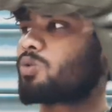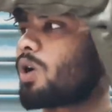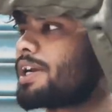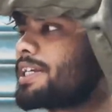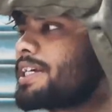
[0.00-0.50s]

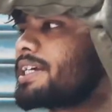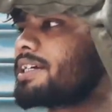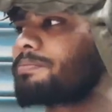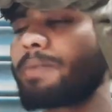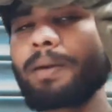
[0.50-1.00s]
क्वालिटी
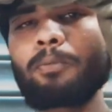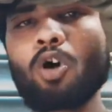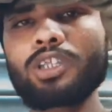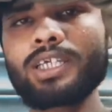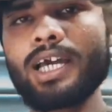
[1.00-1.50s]
में
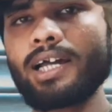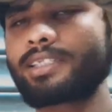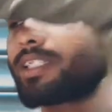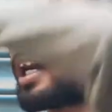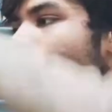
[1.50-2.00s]
बहुत ही
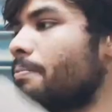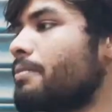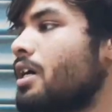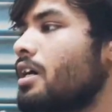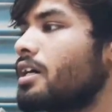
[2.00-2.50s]
अच्छा हम
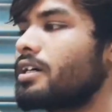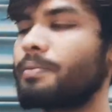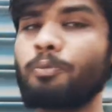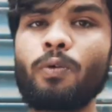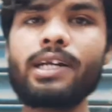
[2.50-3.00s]

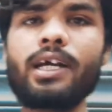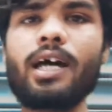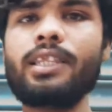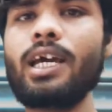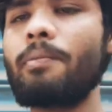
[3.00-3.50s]
प्रोवाइड
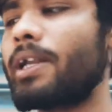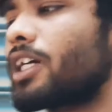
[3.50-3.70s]
कराते हैं हमारे